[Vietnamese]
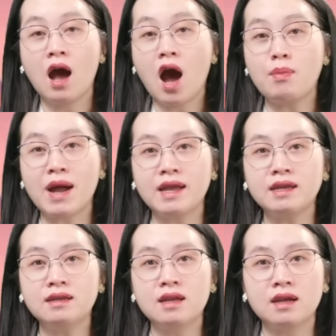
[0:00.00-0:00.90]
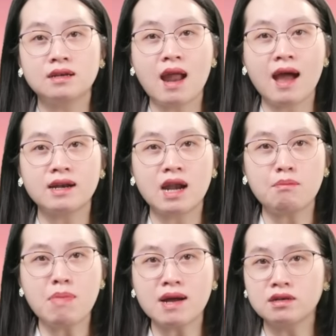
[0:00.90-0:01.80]
Ông ấy đang
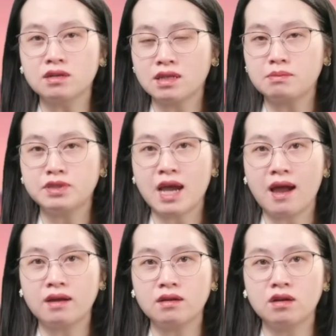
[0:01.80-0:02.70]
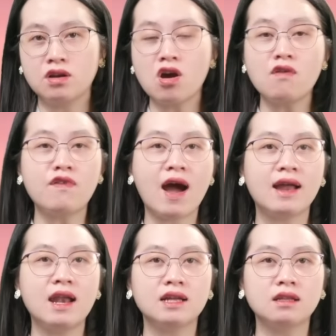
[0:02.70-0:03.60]
nắm bắt được tâm trạng, đó không phải
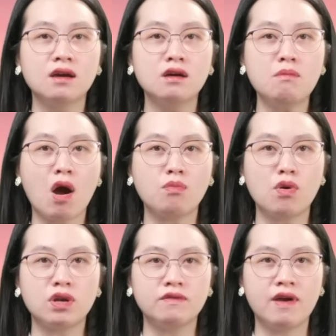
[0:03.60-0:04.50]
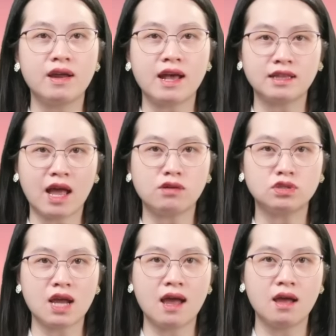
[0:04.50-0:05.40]
là thứ mà ông Bolivar đã tạo
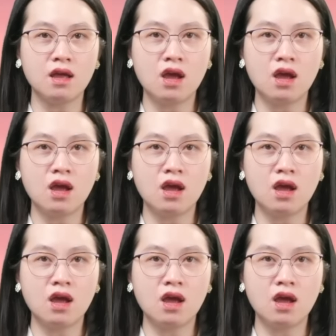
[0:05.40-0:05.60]
ra.